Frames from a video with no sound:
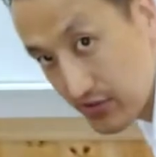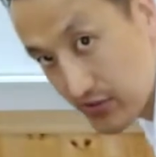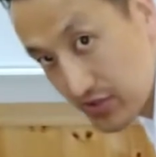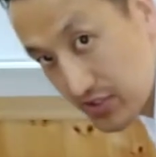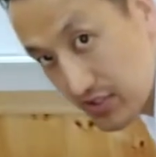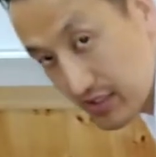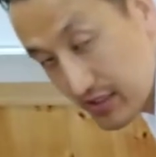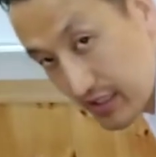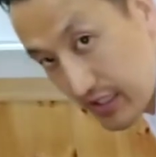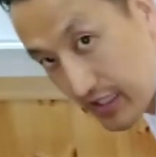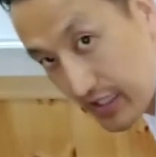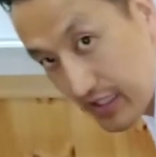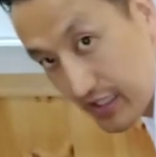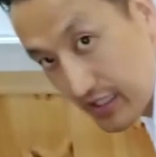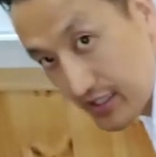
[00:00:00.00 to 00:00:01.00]
をし
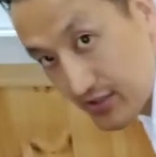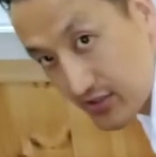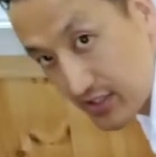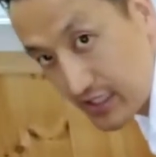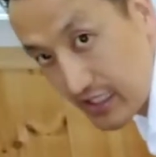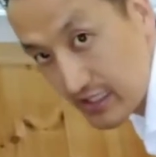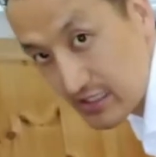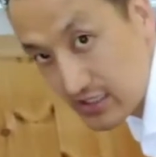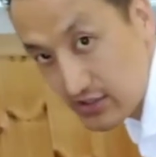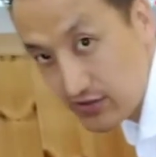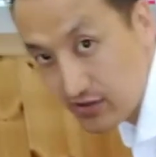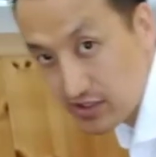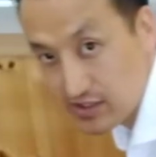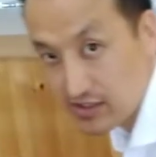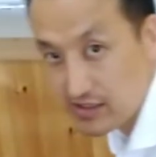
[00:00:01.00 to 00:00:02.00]
て、それで足
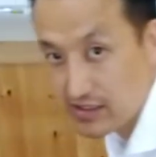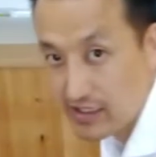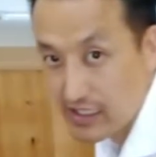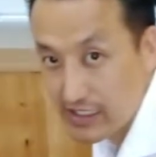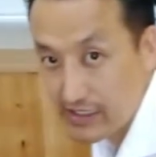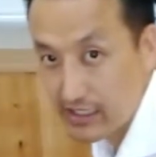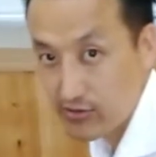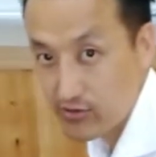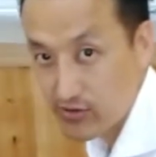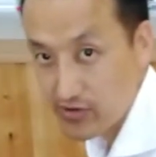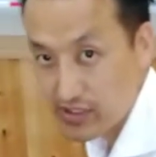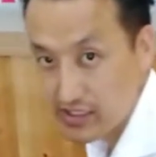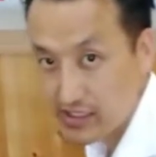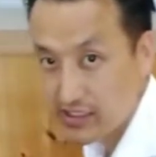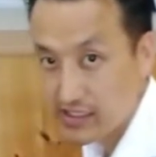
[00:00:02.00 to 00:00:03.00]
を片
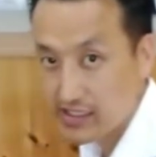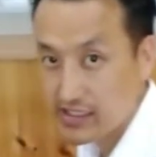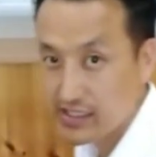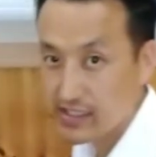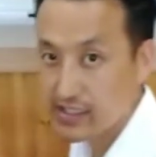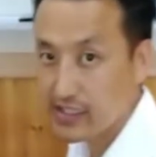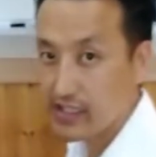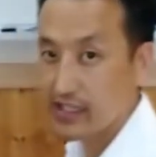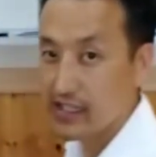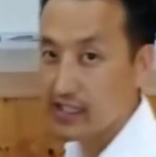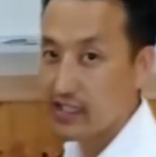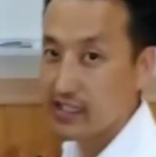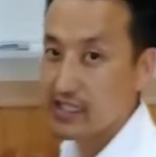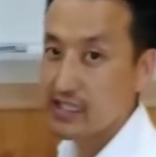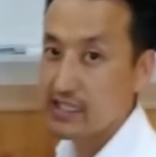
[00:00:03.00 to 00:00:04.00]
方引いて、
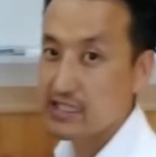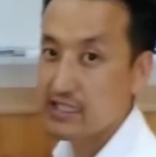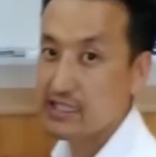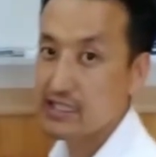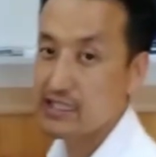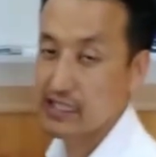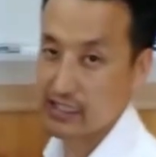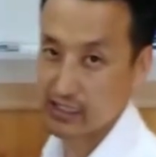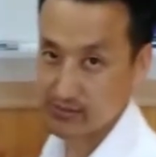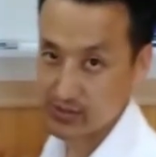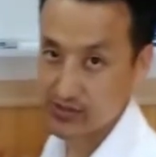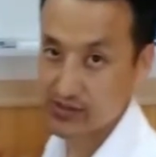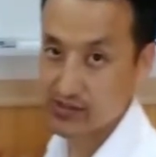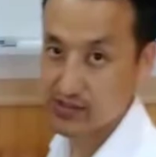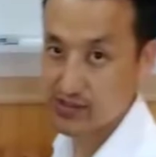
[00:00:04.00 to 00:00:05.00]
しゃが
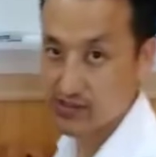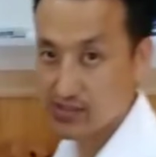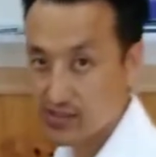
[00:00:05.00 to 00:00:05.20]
む。そ